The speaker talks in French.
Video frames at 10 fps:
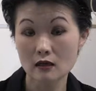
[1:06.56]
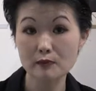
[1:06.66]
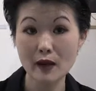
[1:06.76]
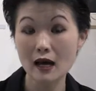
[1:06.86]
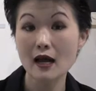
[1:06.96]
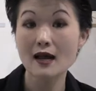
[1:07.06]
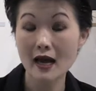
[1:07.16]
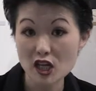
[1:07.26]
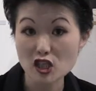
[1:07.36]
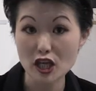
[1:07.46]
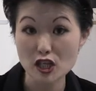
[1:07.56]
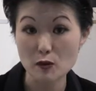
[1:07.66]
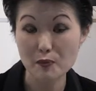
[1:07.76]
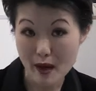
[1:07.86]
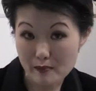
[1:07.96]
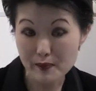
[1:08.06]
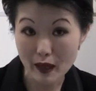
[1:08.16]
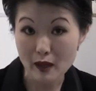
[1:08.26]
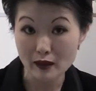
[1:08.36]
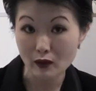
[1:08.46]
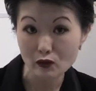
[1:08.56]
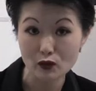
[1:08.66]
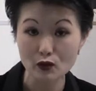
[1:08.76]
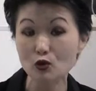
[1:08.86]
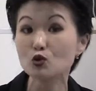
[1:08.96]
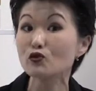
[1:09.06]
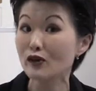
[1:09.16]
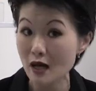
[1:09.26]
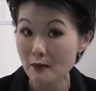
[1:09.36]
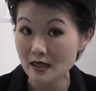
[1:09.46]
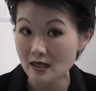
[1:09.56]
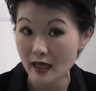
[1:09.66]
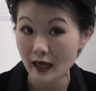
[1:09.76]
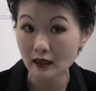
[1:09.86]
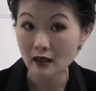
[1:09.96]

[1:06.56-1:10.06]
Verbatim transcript: euh, par la recherche permanente de nouvelles matières